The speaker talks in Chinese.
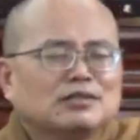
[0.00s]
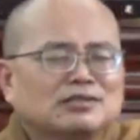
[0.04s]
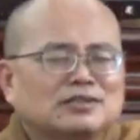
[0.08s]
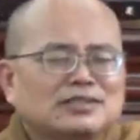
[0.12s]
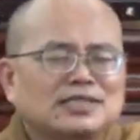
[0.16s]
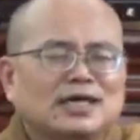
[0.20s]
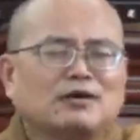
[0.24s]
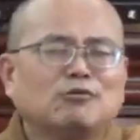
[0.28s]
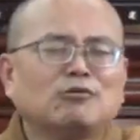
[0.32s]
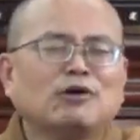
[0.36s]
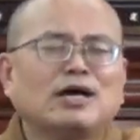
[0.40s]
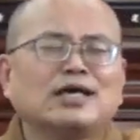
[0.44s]

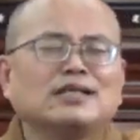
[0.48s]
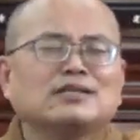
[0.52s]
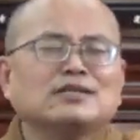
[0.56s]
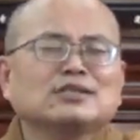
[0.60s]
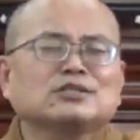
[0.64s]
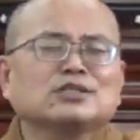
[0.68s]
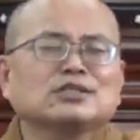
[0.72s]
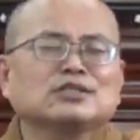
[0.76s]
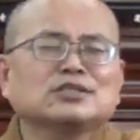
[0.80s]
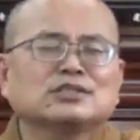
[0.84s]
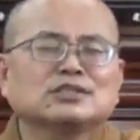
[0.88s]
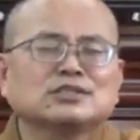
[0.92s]
教外的
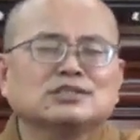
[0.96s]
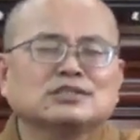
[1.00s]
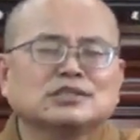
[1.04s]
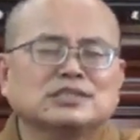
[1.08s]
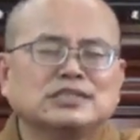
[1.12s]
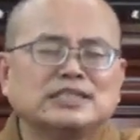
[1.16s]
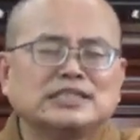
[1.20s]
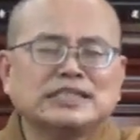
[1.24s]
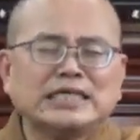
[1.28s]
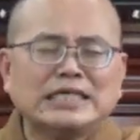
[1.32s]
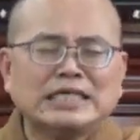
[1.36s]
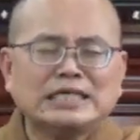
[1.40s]
就是
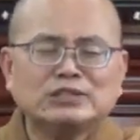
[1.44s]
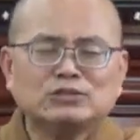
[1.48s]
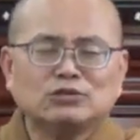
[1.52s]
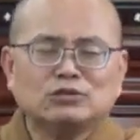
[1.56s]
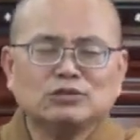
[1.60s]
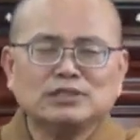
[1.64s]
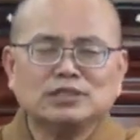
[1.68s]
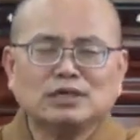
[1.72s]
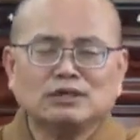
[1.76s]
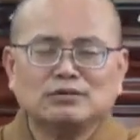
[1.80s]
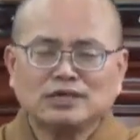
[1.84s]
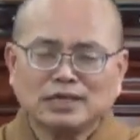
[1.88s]
其他的
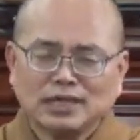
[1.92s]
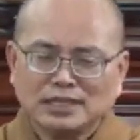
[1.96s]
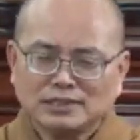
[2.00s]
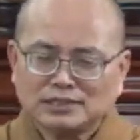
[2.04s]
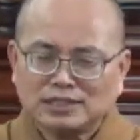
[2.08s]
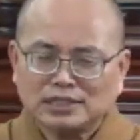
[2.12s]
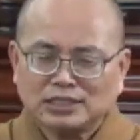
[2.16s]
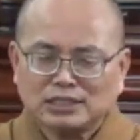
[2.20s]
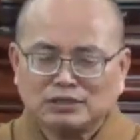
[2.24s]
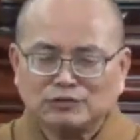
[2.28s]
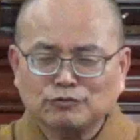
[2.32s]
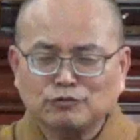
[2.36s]
宗教，看
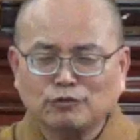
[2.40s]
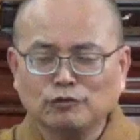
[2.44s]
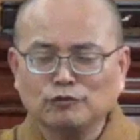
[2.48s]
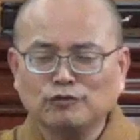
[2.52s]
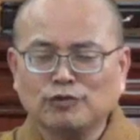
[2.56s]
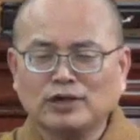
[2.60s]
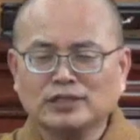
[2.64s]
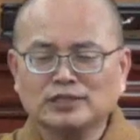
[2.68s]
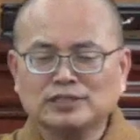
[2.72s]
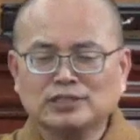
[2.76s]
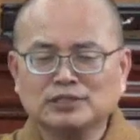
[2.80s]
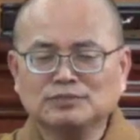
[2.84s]
见你佛
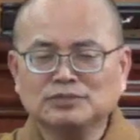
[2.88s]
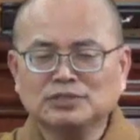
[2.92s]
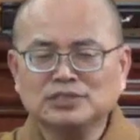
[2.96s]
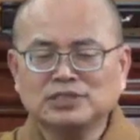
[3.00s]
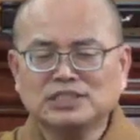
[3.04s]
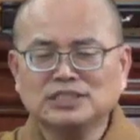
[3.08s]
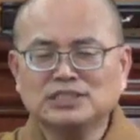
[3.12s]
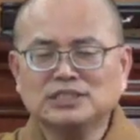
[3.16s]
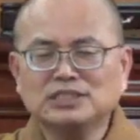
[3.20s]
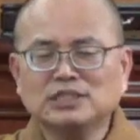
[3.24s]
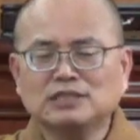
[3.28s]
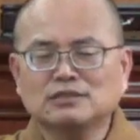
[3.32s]
法这么
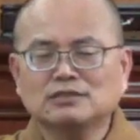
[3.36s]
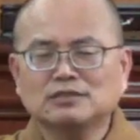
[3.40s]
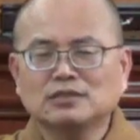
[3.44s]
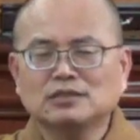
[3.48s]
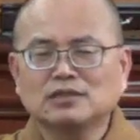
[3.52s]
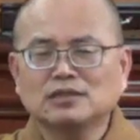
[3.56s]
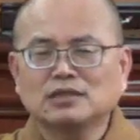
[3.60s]
兴盛，